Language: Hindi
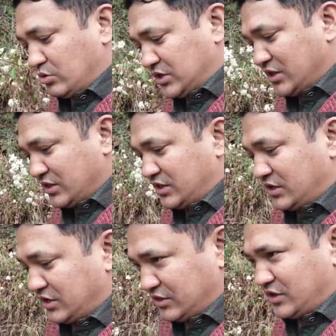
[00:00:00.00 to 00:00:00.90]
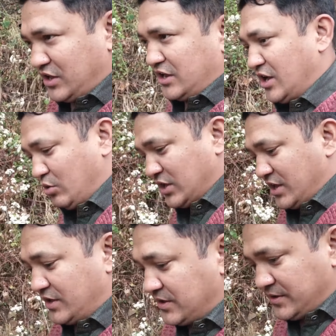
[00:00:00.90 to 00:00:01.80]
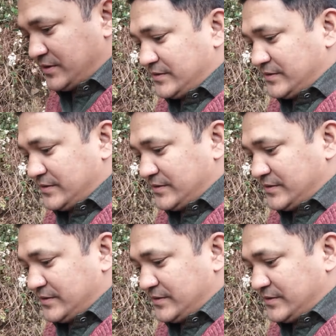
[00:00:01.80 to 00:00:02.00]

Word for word: क्या होता है किस किससे क्या क्या होता है